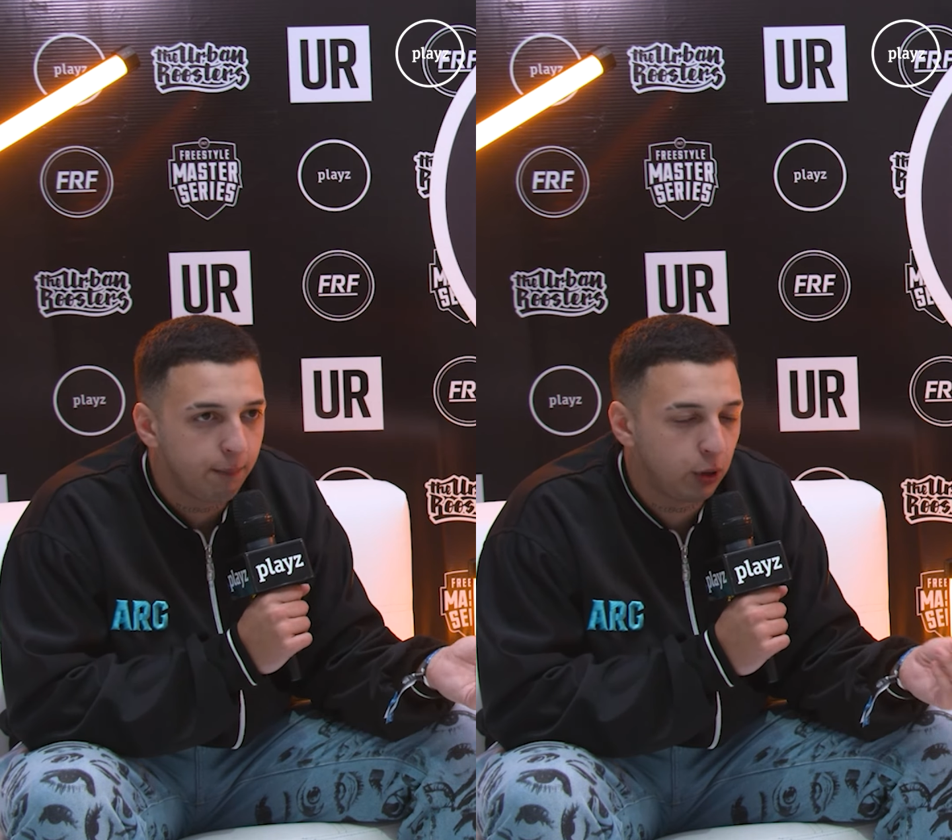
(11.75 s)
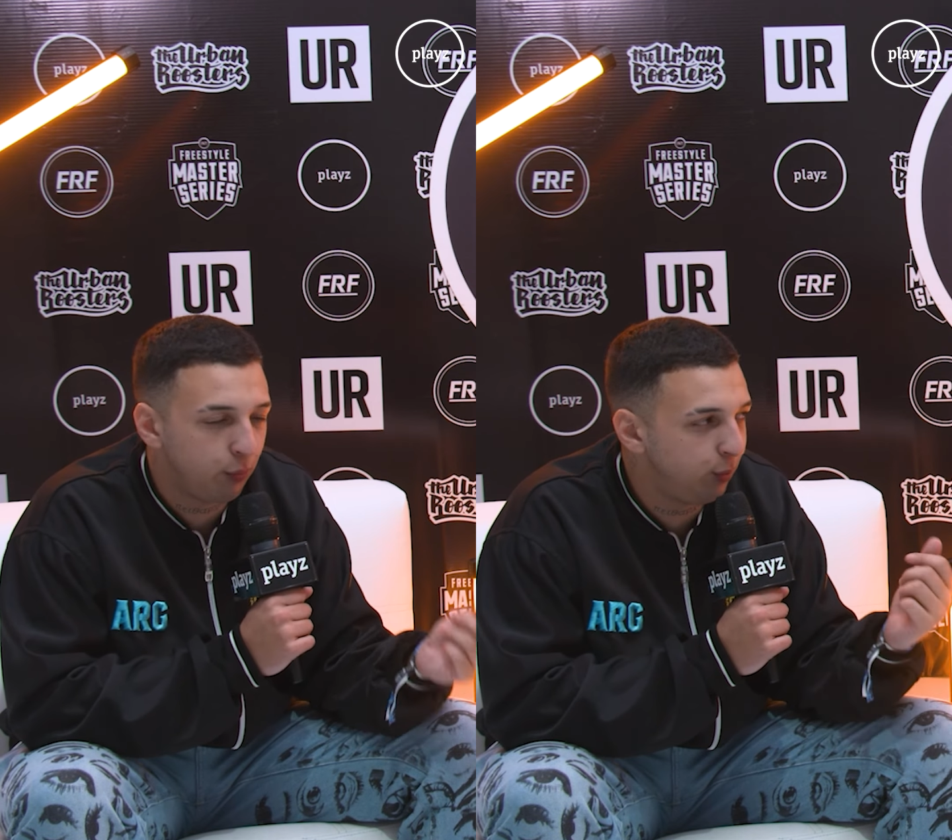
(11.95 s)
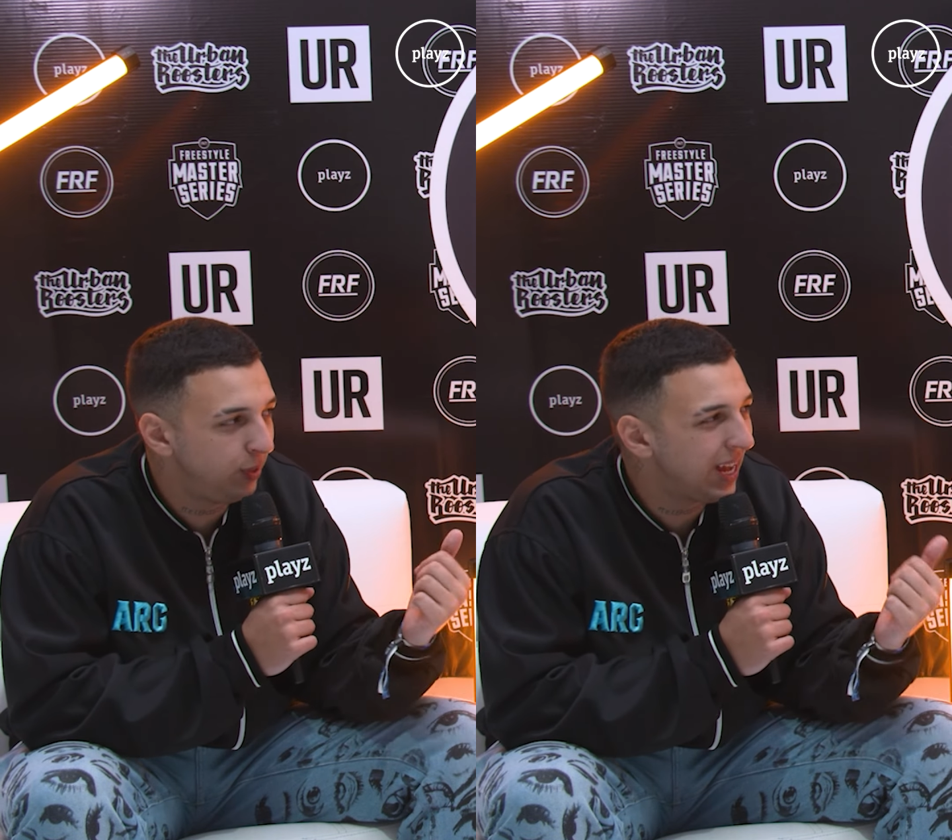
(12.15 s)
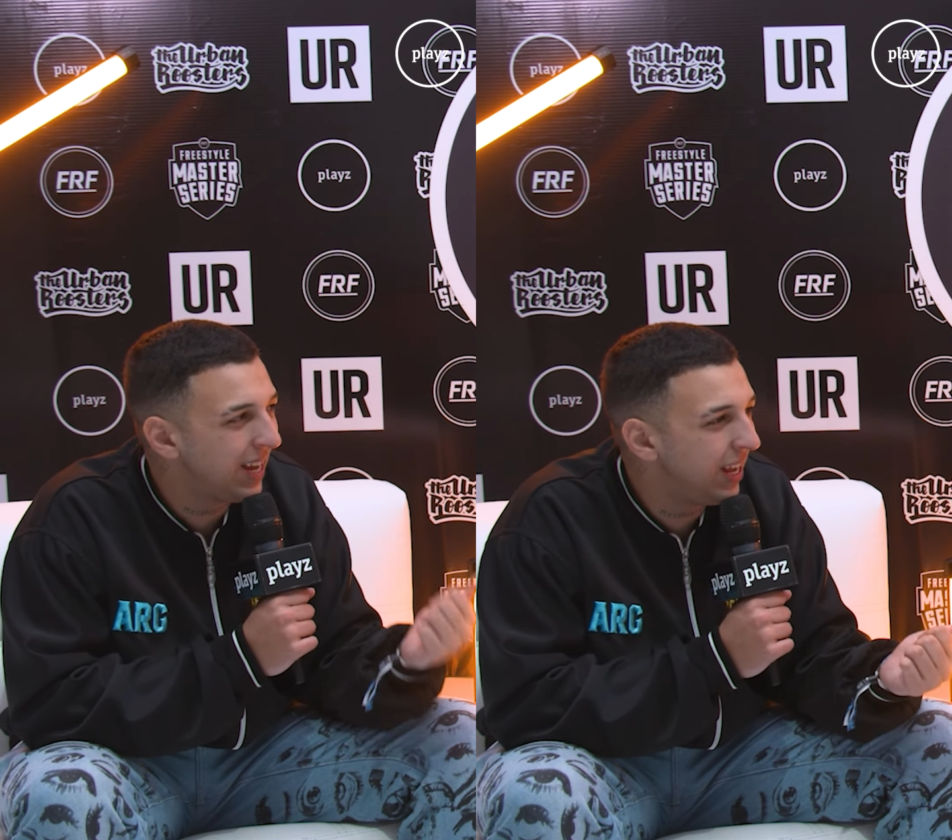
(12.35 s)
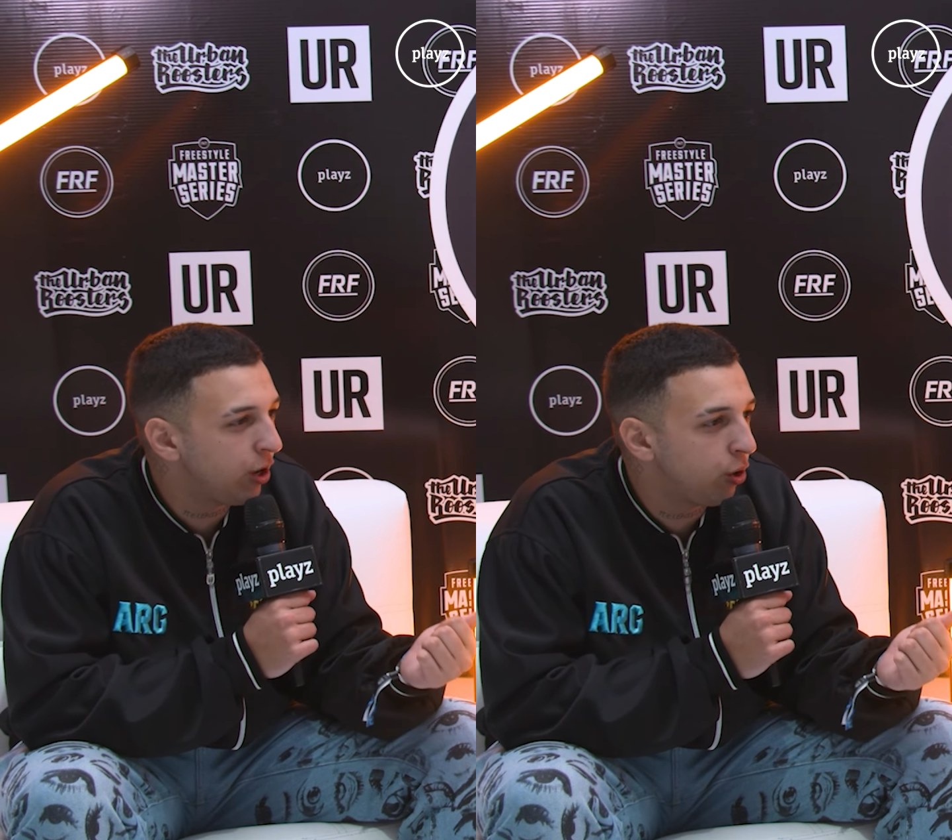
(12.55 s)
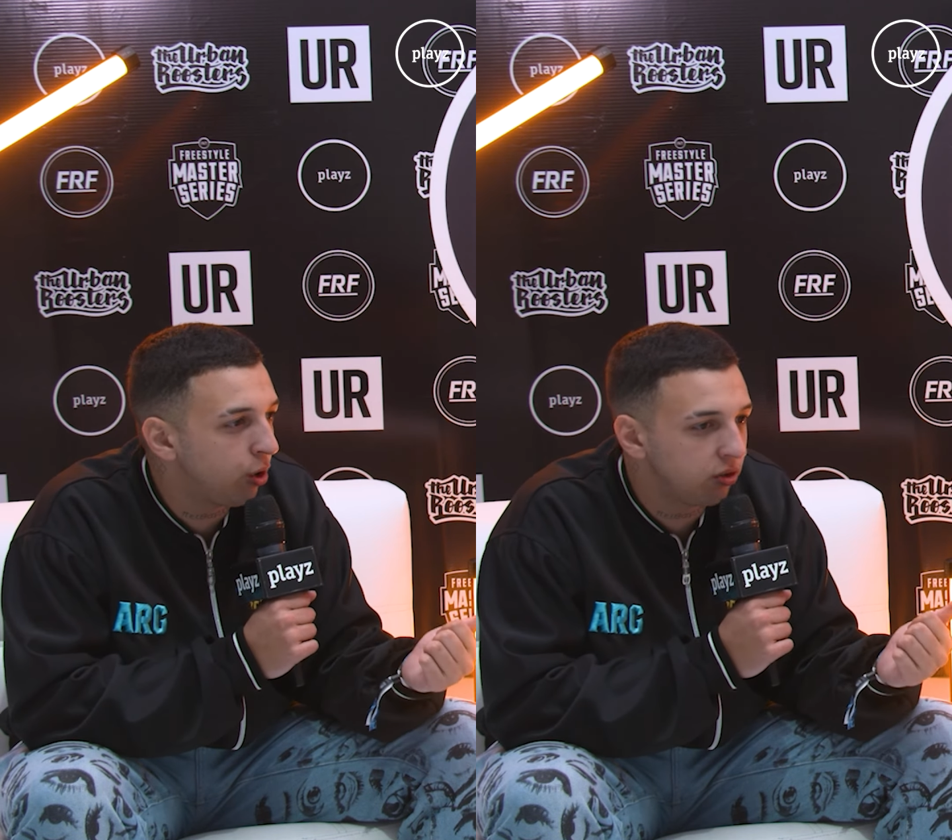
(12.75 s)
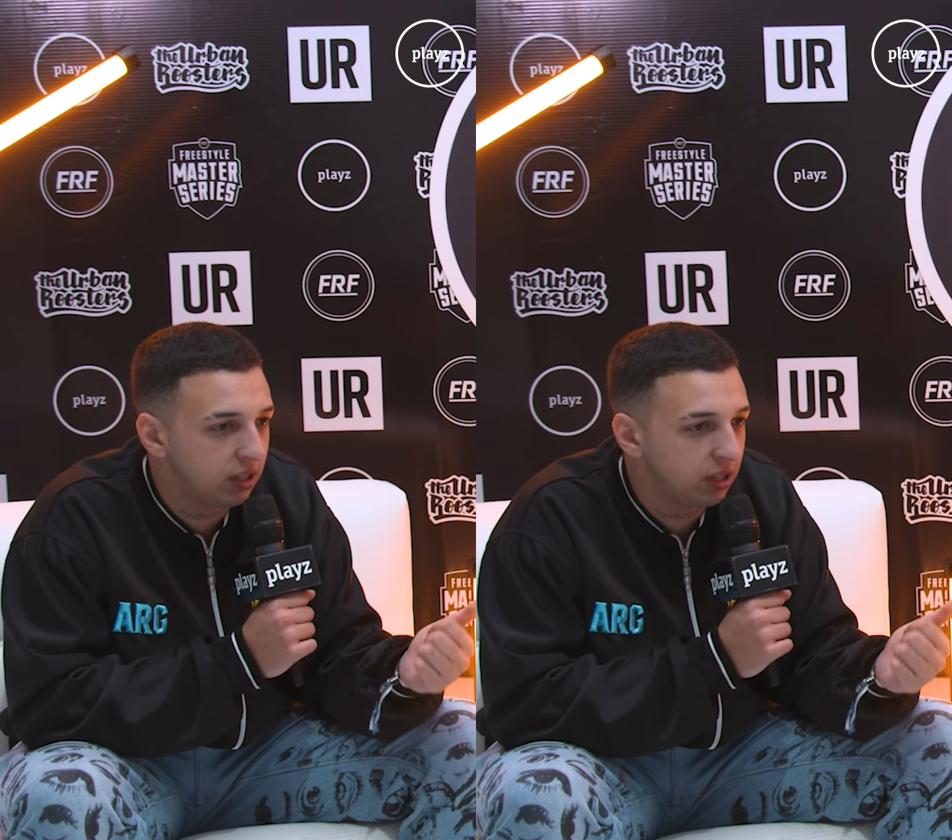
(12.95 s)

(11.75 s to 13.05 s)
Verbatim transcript: Pero vivía lejos,